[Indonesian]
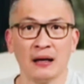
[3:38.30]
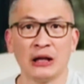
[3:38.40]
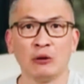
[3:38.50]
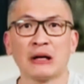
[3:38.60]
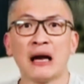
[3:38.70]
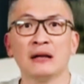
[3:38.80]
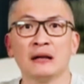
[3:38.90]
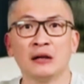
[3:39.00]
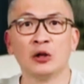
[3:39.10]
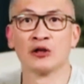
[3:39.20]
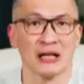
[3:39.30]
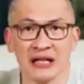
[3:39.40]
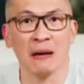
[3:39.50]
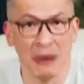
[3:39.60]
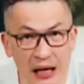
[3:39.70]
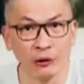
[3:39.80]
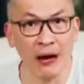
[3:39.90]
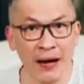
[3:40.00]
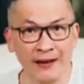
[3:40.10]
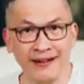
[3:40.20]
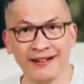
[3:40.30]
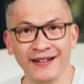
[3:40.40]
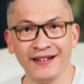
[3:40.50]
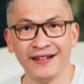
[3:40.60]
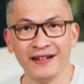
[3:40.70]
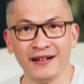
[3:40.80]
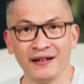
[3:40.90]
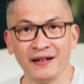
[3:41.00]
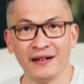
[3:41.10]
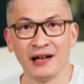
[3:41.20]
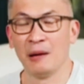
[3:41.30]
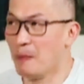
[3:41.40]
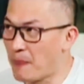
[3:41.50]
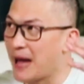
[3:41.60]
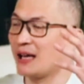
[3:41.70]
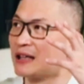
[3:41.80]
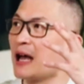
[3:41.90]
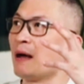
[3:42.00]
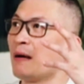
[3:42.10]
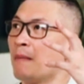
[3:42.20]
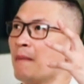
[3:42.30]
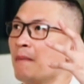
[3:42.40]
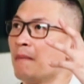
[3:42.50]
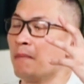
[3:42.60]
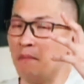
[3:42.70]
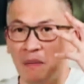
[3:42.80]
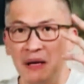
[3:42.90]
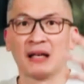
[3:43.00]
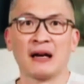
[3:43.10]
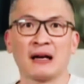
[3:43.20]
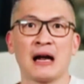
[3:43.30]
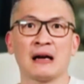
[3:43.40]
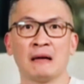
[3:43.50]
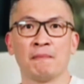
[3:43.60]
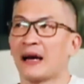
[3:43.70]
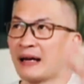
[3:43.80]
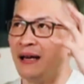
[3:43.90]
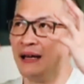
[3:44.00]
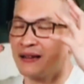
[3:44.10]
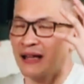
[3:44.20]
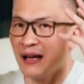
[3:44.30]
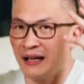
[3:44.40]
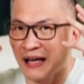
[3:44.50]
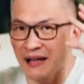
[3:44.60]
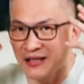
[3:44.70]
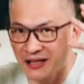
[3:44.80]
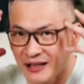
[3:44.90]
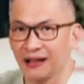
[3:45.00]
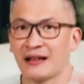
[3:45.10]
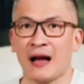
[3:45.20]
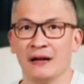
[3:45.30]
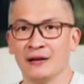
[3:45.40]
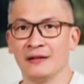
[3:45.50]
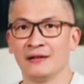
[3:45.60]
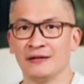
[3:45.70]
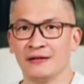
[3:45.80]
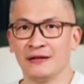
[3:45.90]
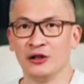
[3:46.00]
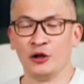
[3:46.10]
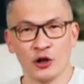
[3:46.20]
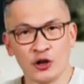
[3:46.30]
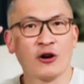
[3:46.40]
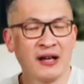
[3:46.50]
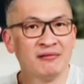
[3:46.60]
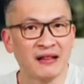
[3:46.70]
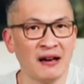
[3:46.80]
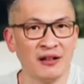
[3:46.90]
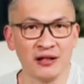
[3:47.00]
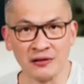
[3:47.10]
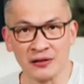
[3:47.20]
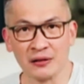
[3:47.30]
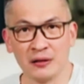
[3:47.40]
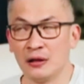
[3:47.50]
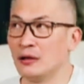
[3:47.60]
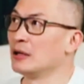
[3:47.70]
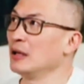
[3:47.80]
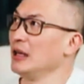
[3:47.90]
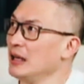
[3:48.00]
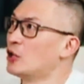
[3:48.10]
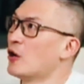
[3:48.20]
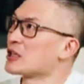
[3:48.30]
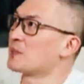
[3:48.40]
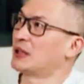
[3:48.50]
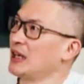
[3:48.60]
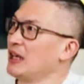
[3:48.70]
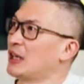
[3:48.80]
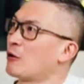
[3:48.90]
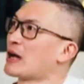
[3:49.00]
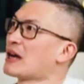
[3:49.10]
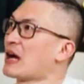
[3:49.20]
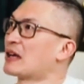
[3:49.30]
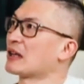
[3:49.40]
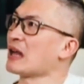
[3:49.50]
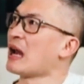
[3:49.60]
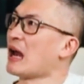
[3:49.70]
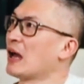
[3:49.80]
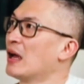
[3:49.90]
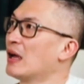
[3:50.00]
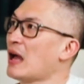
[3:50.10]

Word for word: Itu kan dosanya tambah satu lagi. Lebih baik kita memikirkan, pakai inteligensi kita. Use your intelligence. Ini doa seperti ini, keluar dari hadirat Allah.